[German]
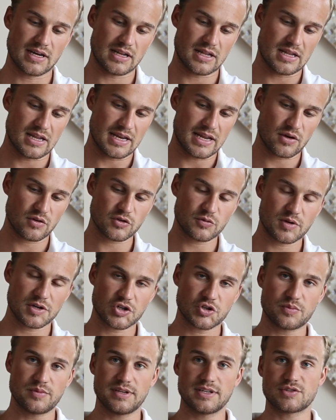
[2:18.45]
einen Ernährungsplan
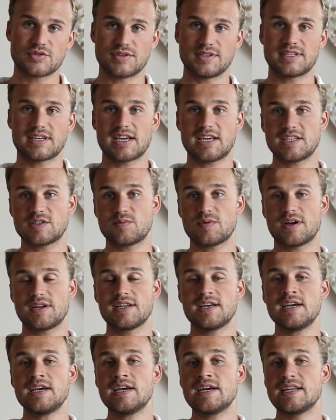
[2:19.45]
schmiedest und einen Trainingsplan,